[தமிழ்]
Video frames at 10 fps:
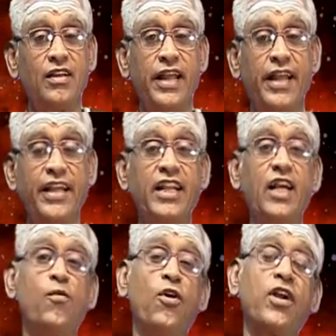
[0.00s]

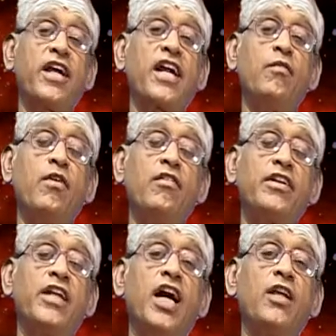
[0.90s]
தைரியமோடு கிளம்பி
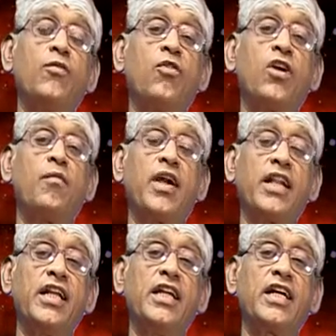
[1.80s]
விட்டாலும் கூட
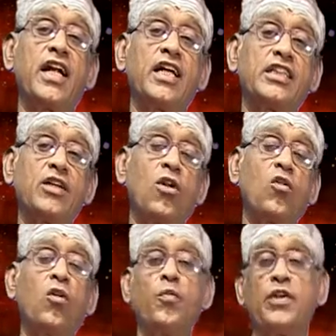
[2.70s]
மனதில் இருக்கிற அச்ச
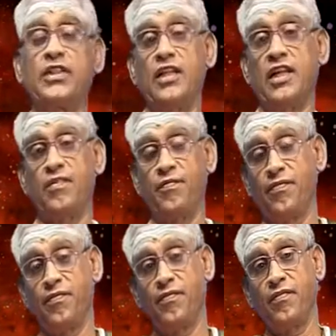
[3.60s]
உணர்வோடு பேசுகிறார்
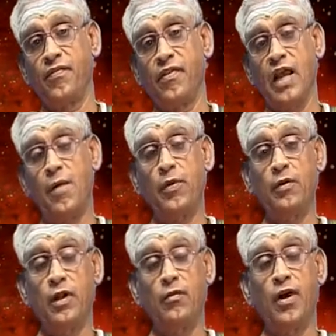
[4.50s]

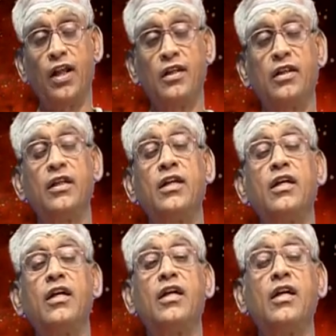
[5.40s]
அப்பர் பெருமான்
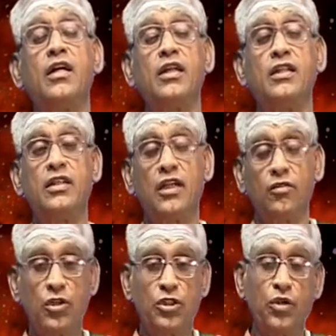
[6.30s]

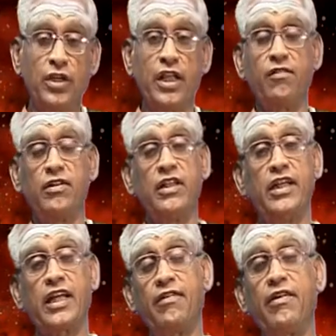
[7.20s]
திருவொற்றியூர்க்கே வந்து
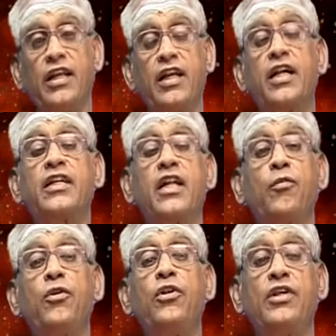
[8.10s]
இறைவனை கேட்கிற
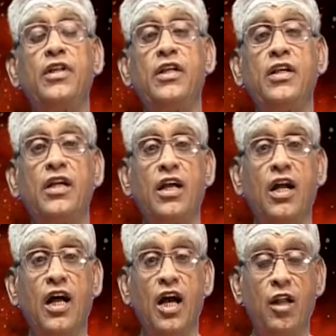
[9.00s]
பொழுது
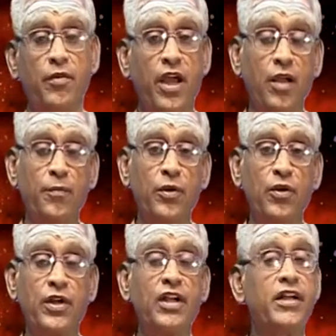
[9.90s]
அருமையாக இப்படி
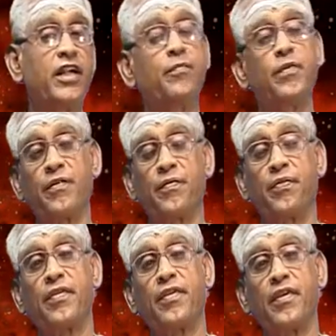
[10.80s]
ஒரு கேள்வி கேட்பார்
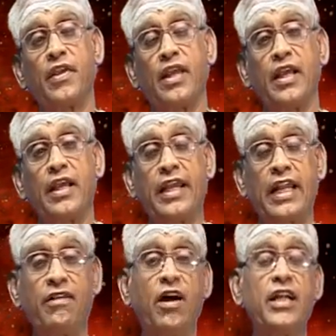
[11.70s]

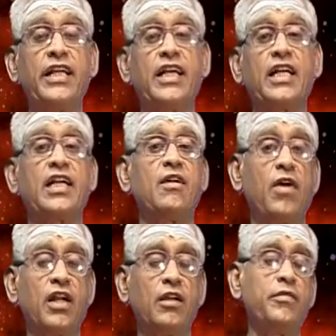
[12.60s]
இறைவா நீ எனக்கு
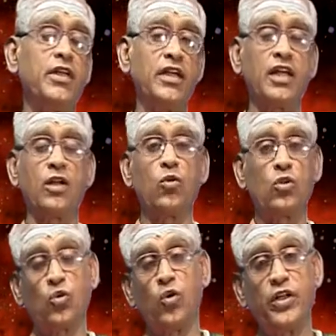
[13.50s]
மனம் என்கிற ஒரு
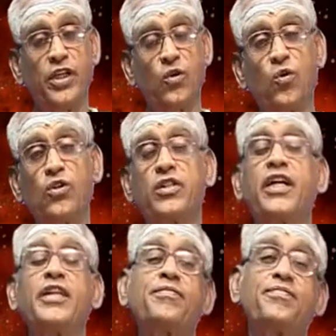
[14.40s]
தோணியை கொடுத்தாய்